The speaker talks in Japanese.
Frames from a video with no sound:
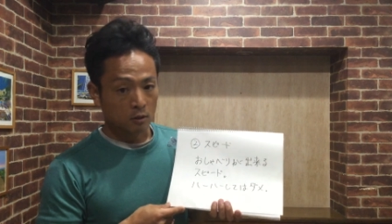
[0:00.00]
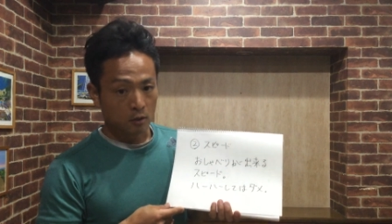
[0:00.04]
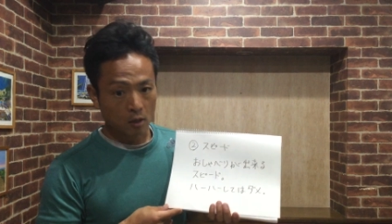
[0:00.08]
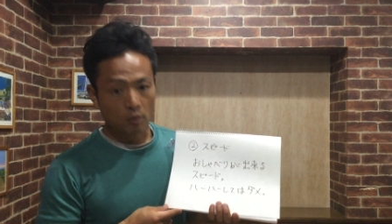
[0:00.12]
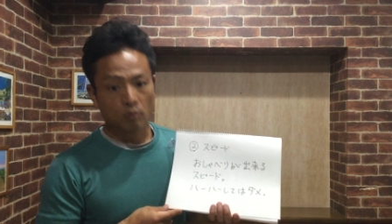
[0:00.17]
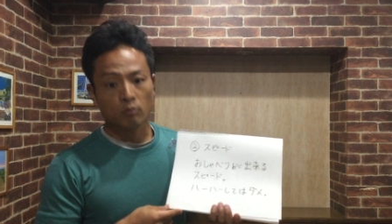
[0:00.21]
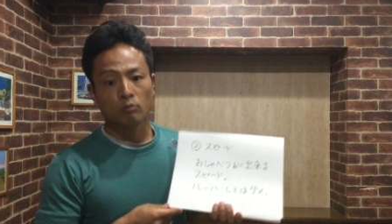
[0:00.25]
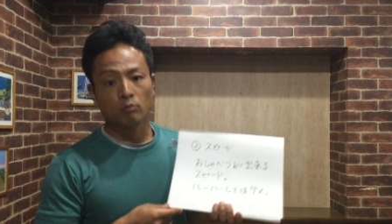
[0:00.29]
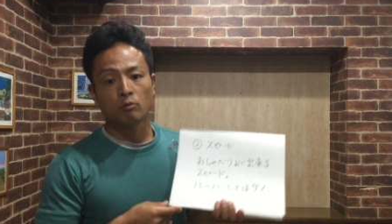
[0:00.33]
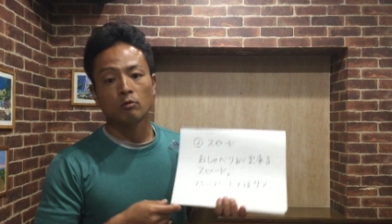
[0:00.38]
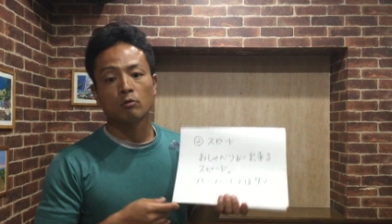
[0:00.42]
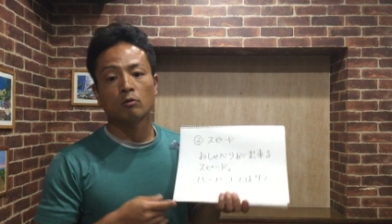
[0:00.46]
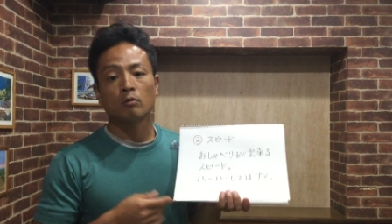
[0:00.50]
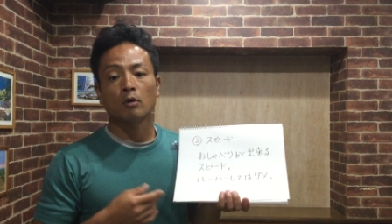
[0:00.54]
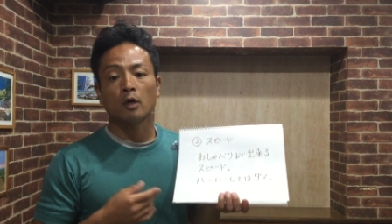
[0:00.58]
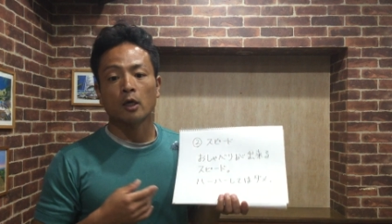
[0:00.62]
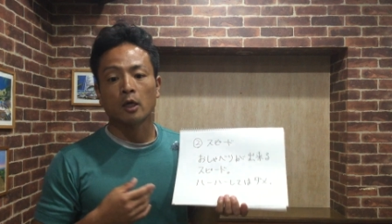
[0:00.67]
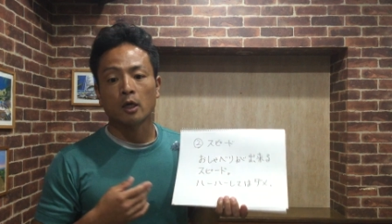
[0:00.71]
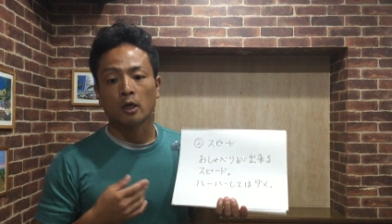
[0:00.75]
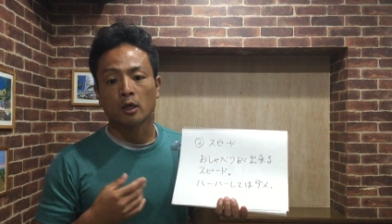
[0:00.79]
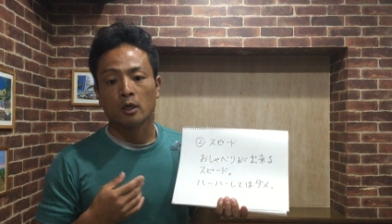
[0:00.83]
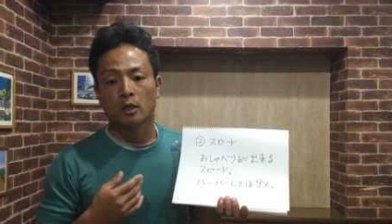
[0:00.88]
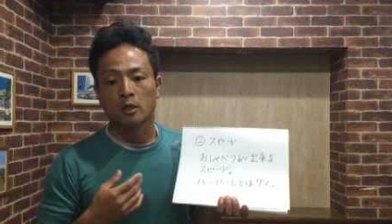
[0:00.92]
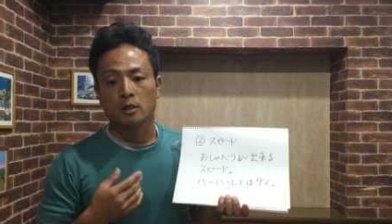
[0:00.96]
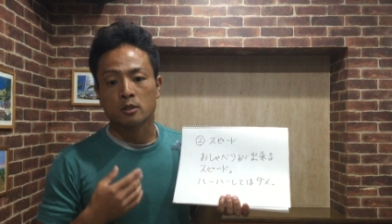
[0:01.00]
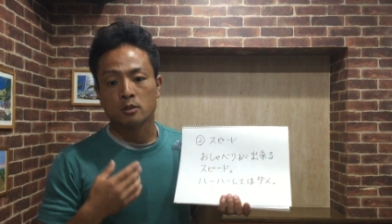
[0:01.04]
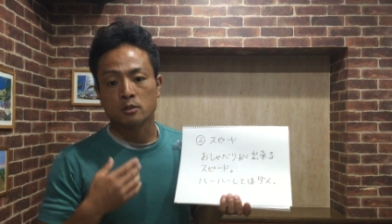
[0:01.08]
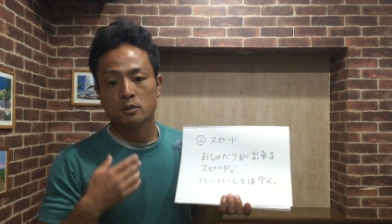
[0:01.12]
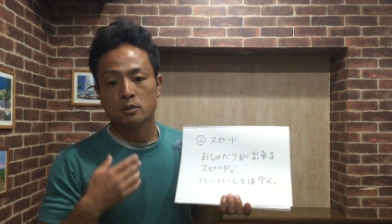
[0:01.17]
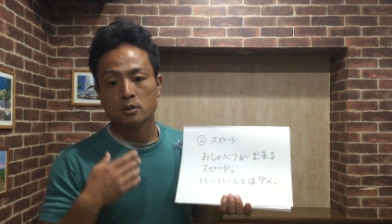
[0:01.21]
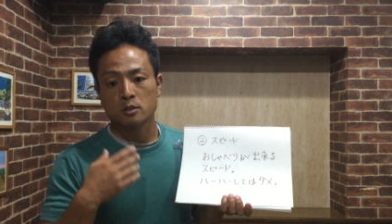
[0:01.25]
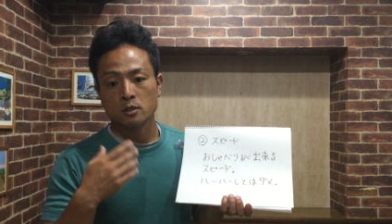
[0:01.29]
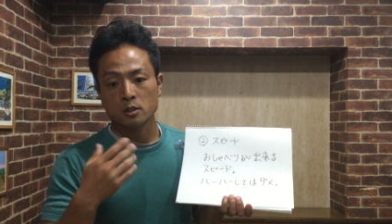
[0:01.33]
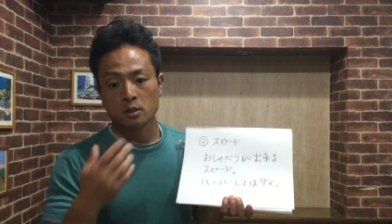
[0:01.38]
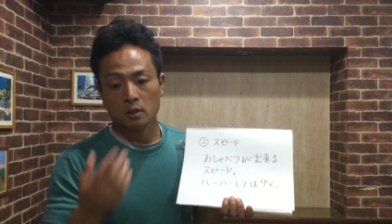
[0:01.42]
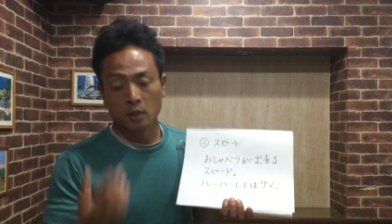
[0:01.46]
でこの、
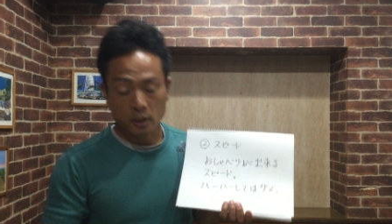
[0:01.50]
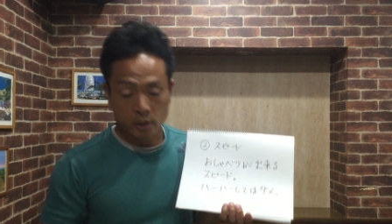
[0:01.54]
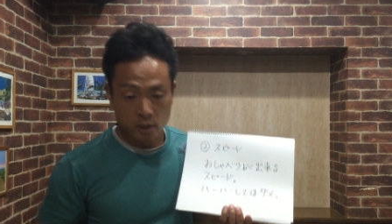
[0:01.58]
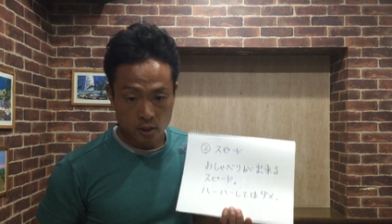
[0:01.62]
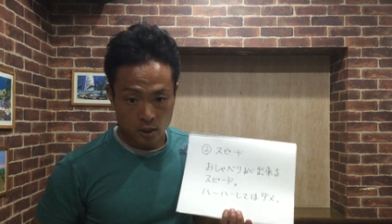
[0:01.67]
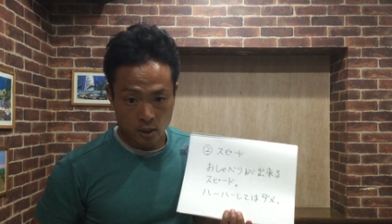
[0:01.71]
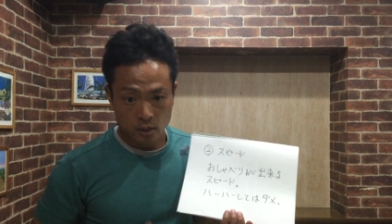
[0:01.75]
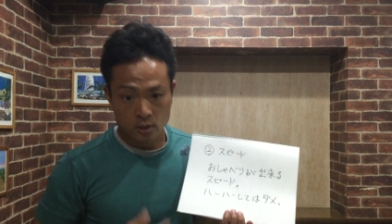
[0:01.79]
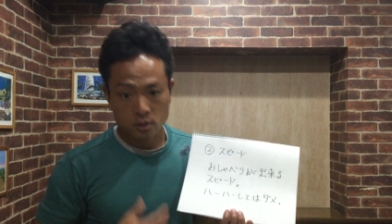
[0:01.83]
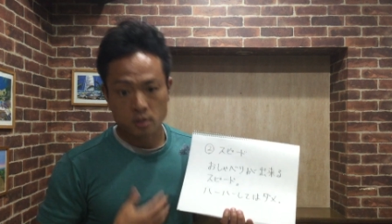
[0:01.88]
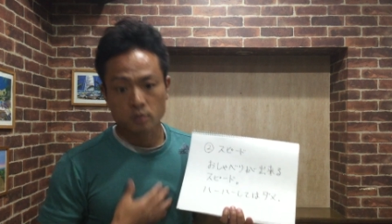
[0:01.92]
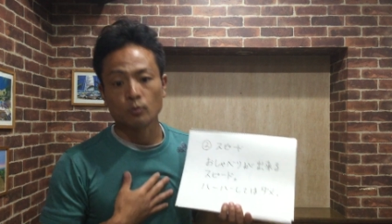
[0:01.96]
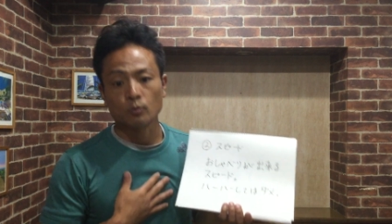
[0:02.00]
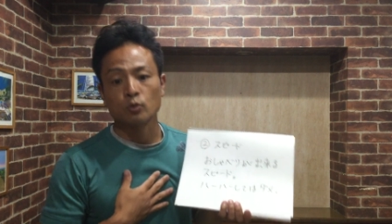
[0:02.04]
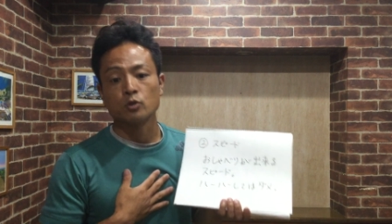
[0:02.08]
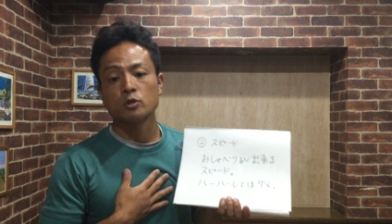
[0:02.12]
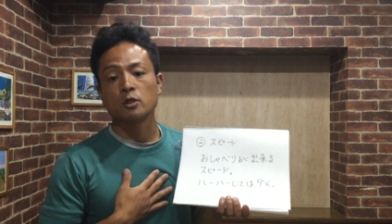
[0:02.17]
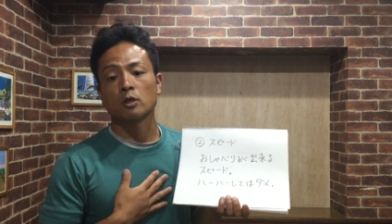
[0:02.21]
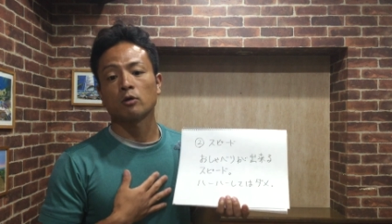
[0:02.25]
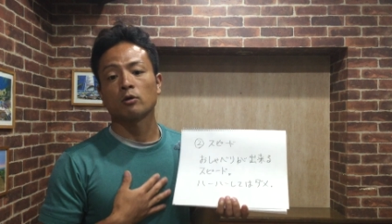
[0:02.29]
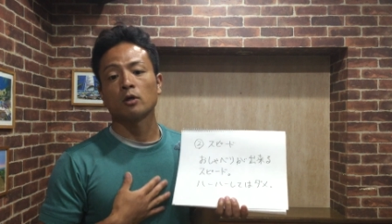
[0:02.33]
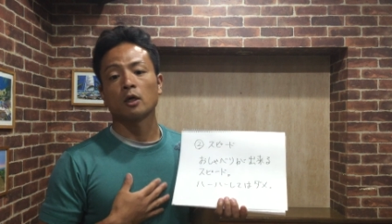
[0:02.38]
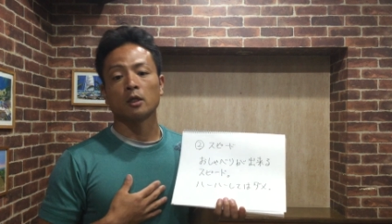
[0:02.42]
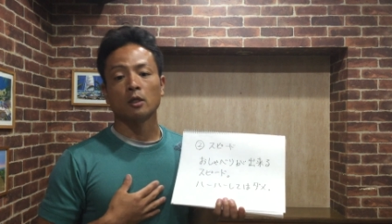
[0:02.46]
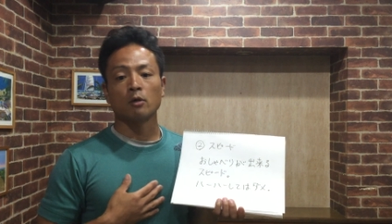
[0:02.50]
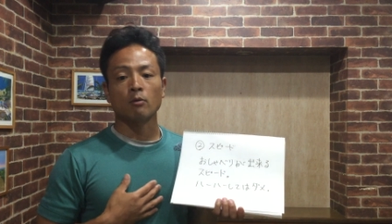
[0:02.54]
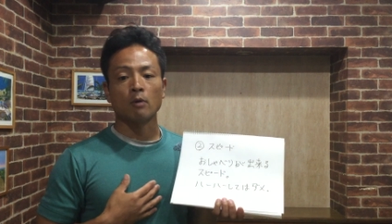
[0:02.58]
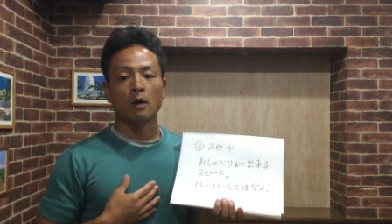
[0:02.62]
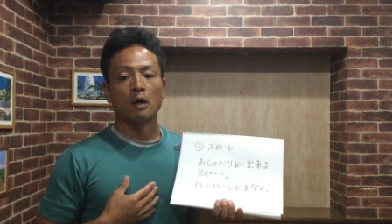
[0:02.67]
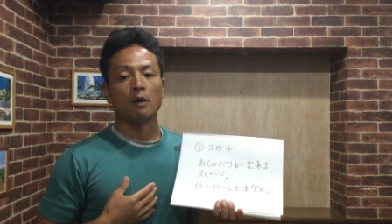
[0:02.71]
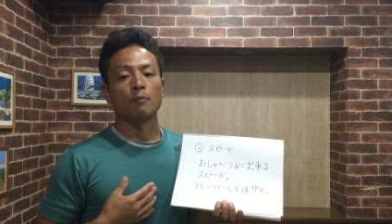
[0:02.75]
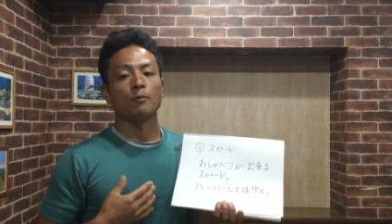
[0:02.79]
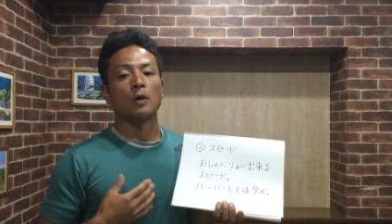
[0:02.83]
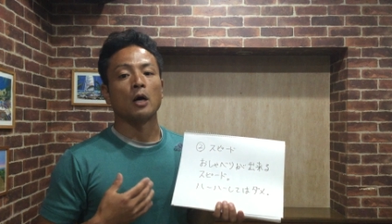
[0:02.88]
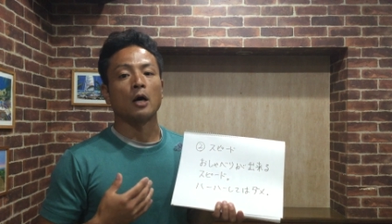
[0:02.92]
えー、患者さん質問者の方は、